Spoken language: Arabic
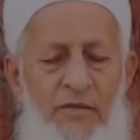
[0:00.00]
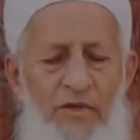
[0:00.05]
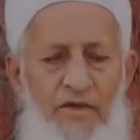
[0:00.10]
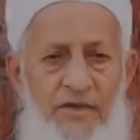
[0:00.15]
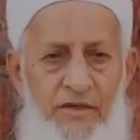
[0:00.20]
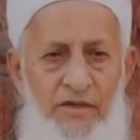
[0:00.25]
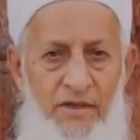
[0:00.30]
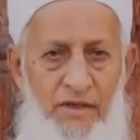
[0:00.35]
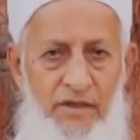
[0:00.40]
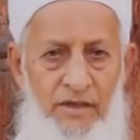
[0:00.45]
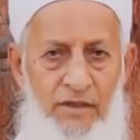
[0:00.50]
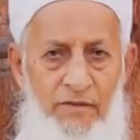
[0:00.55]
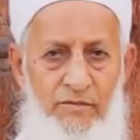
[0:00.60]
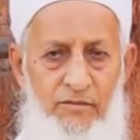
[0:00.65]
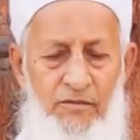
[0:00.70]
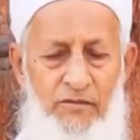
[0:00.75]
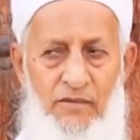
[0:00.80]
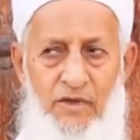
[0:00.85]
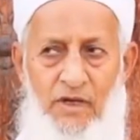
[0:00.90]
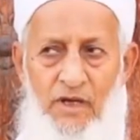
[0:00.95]
الرحمن
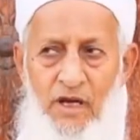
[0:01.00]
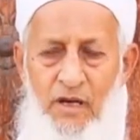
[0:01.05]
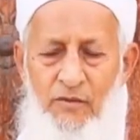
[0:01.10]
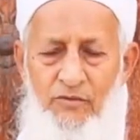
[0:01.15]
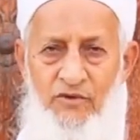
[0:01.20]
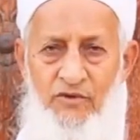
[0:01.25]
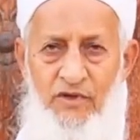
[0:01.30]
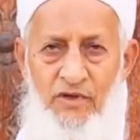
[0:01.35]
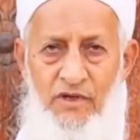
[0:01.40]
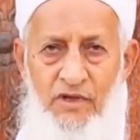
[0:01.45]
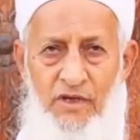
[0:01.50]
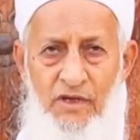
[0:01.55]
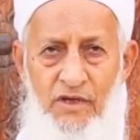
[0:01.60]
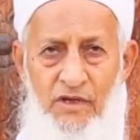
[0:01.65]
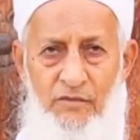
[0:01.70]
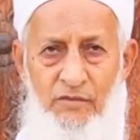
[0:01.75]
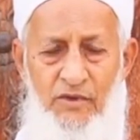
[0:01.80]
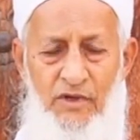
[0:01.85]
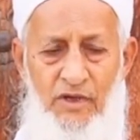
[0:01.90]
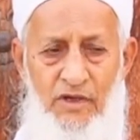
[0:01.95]
الرحيم الحمد
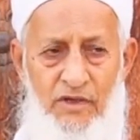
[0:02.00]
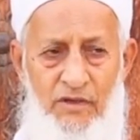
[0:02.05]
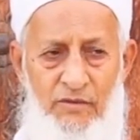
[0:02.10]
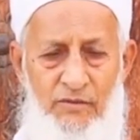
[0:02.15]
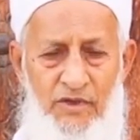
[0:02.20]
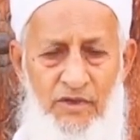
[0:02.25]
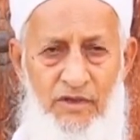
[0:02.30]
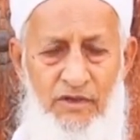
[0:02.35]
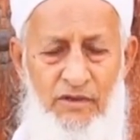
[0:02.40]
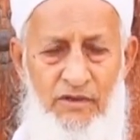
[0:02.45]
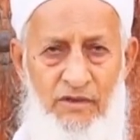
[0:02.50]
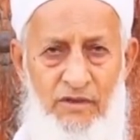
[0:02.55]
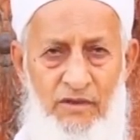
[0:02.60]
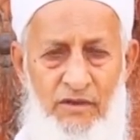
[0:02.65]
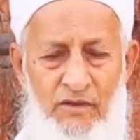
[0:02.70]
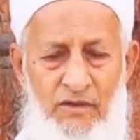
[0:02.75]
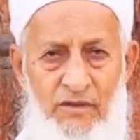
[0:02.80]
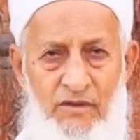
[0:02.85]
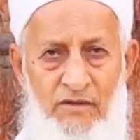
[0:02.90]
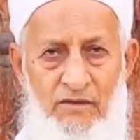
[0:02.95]
لله رب العالمين
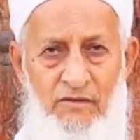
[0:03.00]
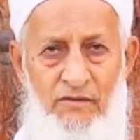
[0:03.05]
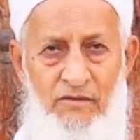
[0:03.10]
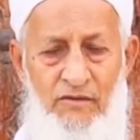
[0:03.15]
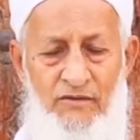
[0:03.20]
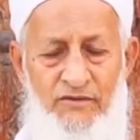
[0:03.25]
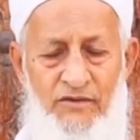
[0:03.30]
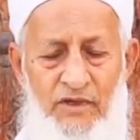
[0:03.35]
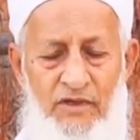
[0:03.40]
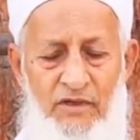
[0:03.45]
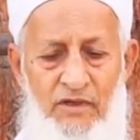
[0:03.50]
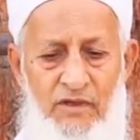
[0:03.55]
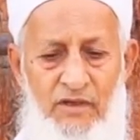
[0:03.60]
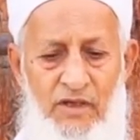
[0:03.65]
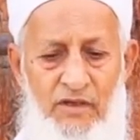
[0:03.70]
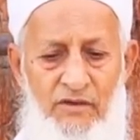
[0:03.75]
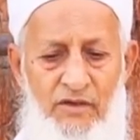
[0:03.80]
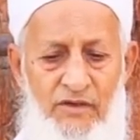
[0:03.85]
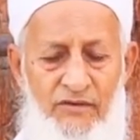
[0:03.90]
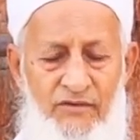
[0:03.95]
وصلى
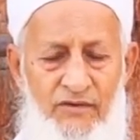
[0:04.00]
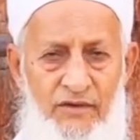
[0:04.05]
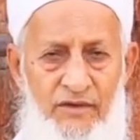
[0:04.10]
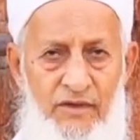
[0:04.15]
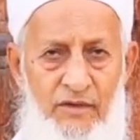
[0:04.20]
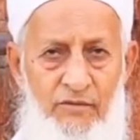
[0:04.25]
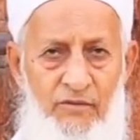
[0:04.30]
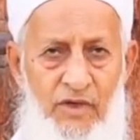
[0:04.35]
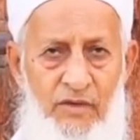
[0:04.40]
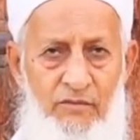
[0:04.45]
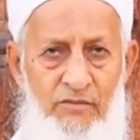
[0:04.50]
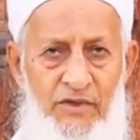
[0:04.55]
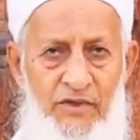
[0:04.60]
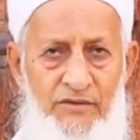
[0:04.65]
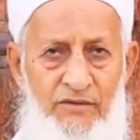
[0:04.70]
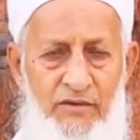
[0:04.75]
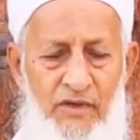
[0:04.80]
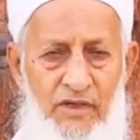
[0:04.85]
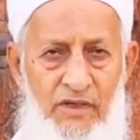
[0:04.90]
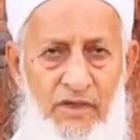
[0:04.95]
الله على سيدنا
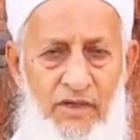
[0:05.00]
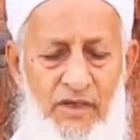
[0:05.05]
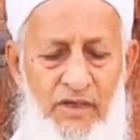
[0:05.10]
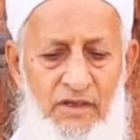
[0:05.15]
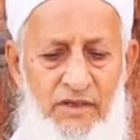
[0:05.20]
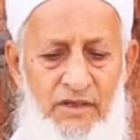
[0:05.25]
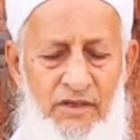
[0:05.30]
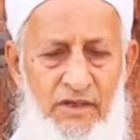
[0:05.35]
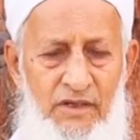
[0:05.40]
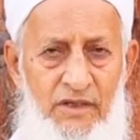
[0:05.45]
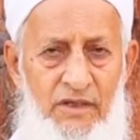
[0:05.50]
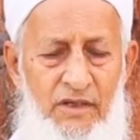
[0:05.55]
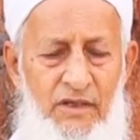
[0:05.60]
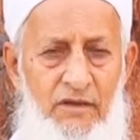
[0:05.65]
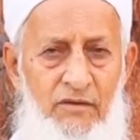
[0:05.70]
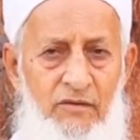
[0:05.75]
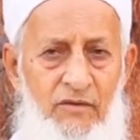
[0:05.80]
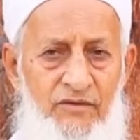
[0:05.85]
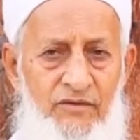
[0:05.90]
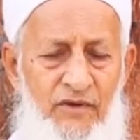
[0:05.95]
محمد وعلى
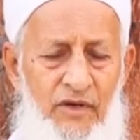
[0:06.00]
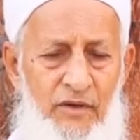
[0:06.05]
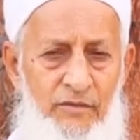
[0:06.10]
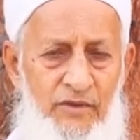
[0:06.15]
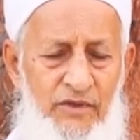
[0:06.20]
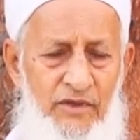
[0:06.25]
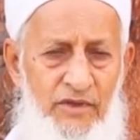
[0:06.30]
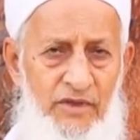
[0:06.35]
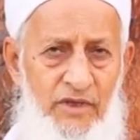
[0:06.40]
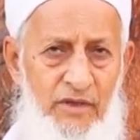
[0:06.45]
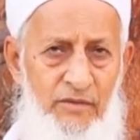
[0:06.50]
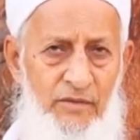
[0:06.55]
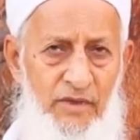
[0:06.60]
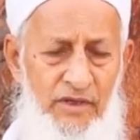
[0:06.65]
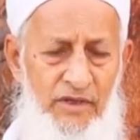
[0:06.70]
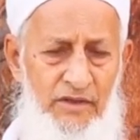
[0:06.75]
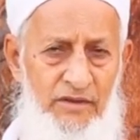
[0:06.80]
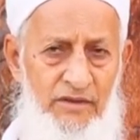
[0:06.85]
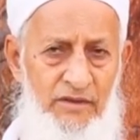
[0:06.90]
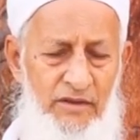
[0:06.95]
آله وصحبه
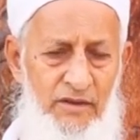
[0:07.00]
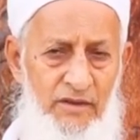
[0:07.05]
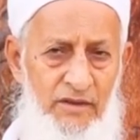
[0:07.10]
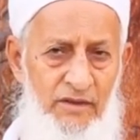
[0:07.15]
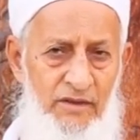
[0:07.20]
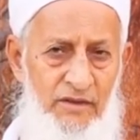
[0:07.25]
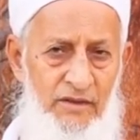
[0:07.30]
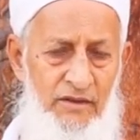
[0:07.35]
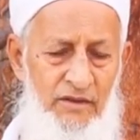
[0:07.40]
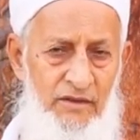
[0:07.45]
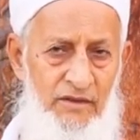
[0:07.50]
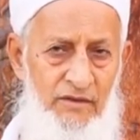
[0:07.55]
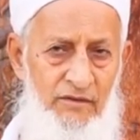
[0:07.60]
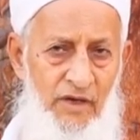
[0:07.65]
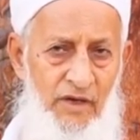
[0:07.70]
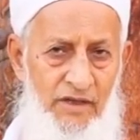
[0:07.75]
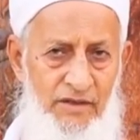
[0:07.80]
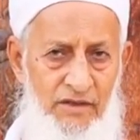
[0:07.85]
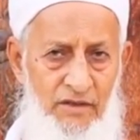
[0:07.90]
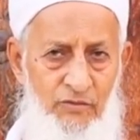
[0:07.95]
أجمعين
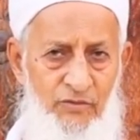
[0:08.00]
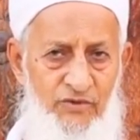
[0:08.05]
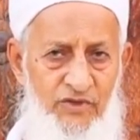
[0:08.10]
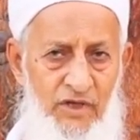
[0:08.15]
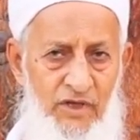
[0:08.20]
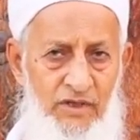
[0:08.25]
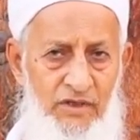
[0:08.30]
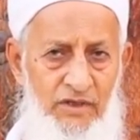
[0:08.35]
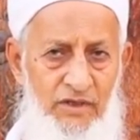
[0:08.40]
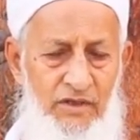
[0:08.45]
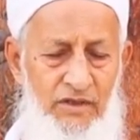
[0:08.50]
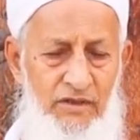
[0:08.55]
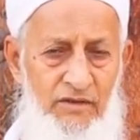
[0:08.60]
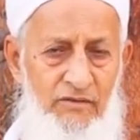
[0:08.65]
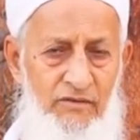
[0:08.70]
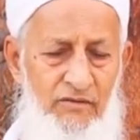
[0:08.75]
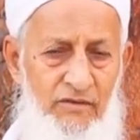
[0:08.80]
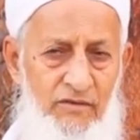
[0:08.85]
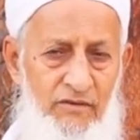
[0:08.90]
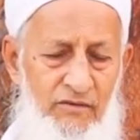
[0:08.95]
أحيي
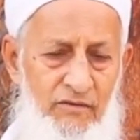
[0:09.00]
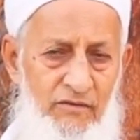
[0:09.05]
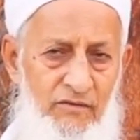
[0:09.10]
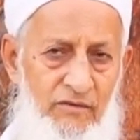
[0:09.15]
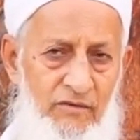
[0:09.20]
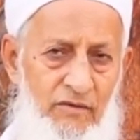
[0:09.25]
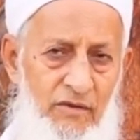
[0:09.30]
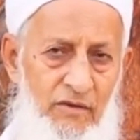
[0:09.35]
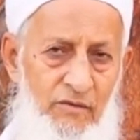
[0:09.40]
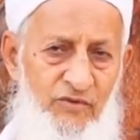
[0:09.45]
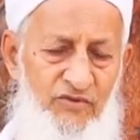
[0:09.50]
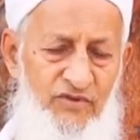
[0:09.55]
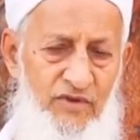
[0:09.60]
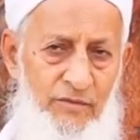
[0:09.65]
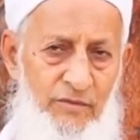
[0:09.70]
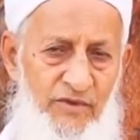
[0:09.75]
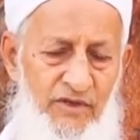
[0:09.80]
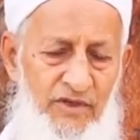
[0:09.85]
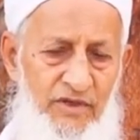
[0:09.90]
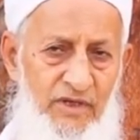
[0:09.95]
المشاهدين
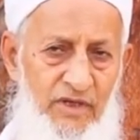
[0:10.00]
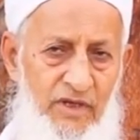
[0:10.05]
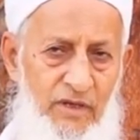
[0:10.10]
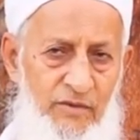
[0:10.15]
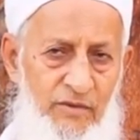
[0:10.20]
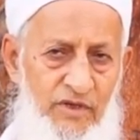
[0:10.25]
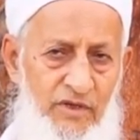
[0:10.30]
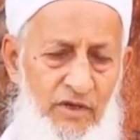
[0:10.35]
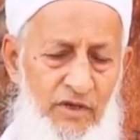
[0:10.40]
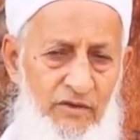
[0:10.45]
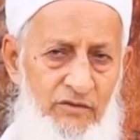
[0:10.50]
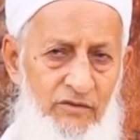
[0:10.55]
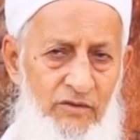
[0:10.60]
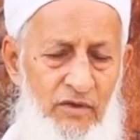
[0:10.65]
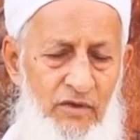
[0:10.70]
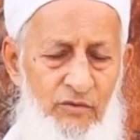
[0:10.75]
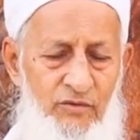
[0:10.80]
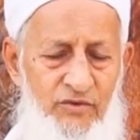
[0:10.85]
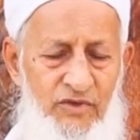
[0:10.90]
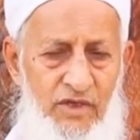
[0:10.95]
والمستمعين جميعا
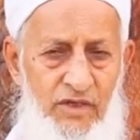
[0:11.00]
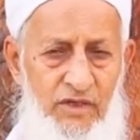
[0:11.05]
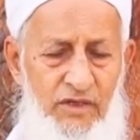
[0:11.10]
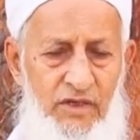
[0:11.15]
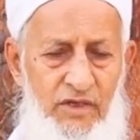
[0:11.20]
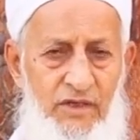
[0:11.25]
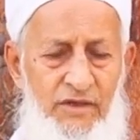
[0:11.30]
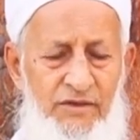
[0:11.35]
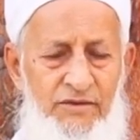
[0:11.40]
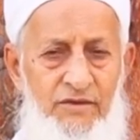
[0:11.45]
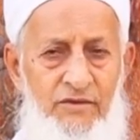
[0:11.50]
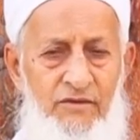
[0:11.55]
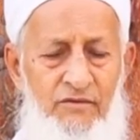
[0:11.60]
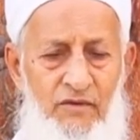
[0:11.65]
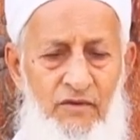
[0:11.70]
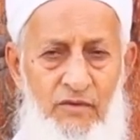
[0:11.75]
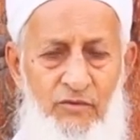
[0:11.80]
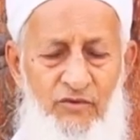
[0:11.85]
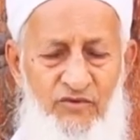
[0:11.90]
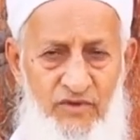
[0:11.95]
المشاهدات
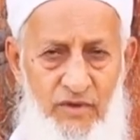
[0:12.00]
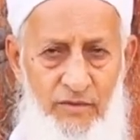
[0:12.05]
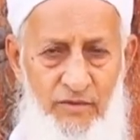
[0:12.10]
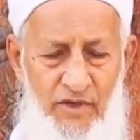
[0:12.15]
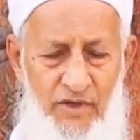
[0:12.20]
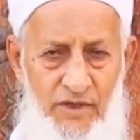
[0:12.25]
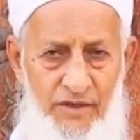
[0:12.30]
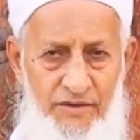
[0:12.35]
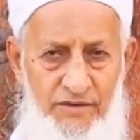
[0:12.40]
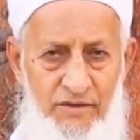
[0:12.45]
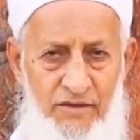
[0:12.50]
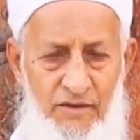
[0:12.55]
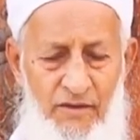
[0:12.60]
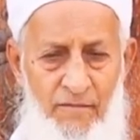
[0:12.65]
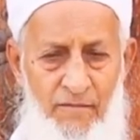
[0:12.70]
والمستمعات